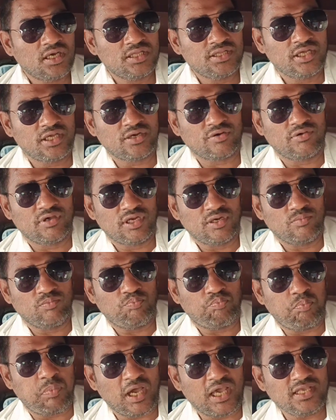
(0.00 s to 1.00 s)
गदर वन
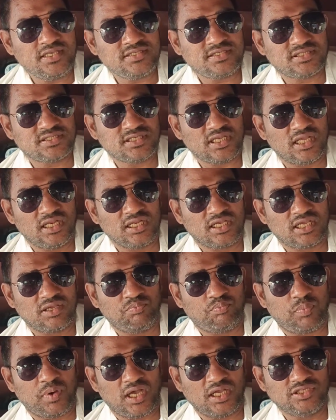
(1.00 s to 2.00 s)
बाईस साल
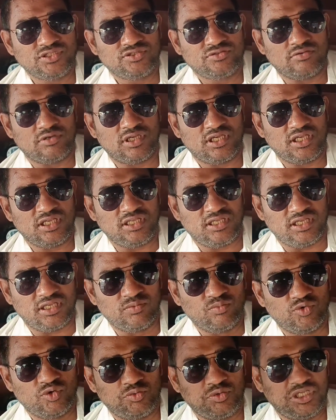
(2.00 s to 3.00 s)
के बाद जो है
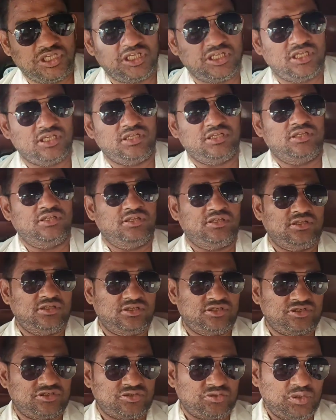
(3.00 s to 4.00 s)
ये मूवी
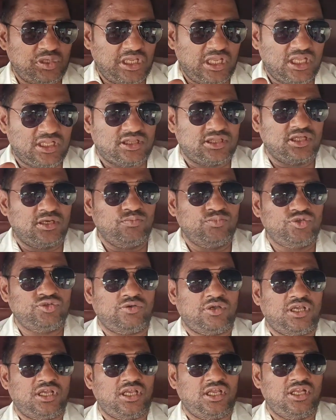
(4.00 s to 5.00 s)
एकदम
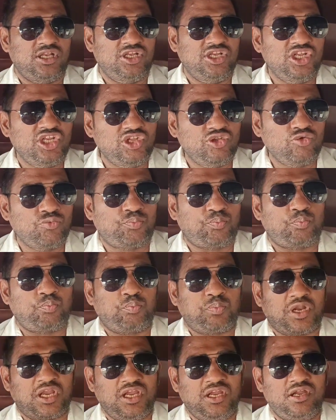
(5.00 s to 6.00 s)
जो है न्यू
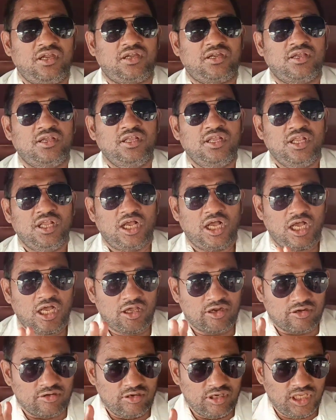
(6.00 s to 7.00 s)
प्रिंट
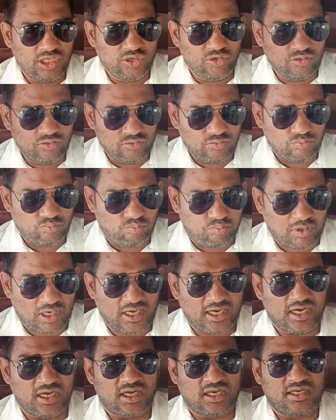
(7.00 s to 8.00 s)
और न्यू
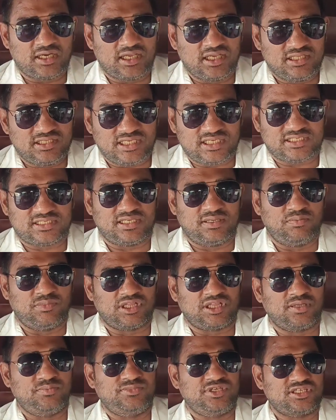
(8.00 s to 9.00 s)
ब्रांड के जैसे
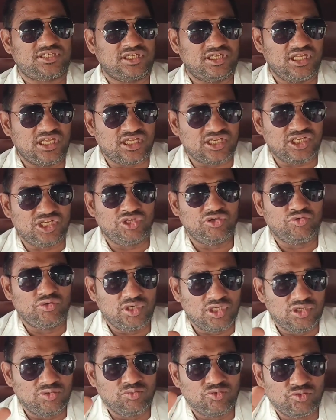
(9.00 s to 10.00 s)
मतलब जैसे एक
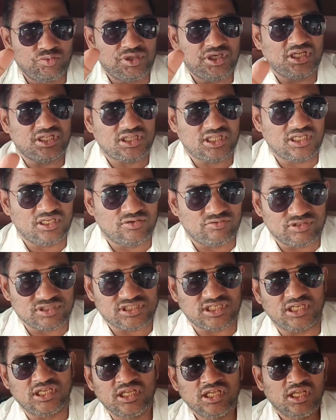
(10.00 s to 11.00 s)
न्यू न्यू मूवी रहती है ना
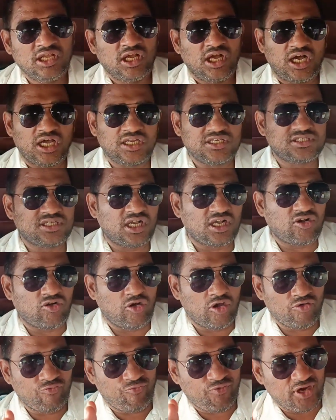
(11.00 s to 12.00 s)
वैसे और इसका
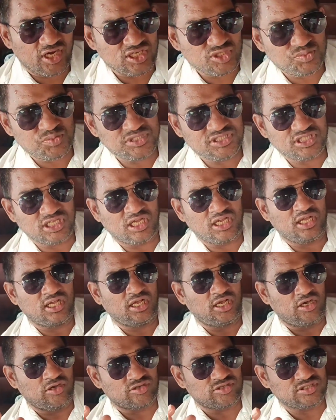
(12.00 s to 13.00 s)
कॉन्फ्रेंस भी था
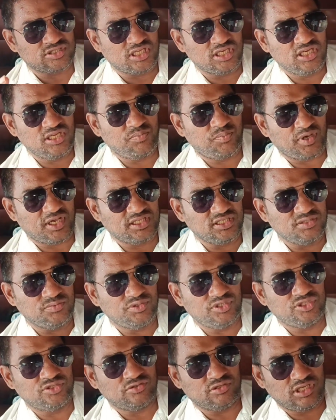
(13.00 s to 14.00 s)
और सन्नी
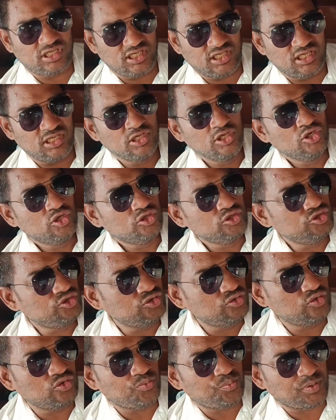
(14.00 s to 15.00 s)
पाजी भी जो है
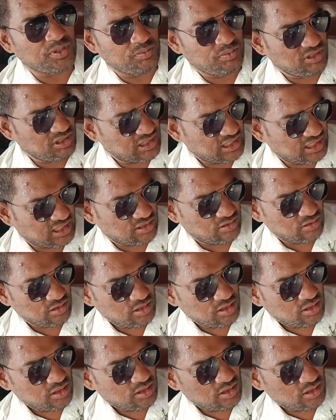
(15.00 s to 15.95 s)
जूहू पीवीआर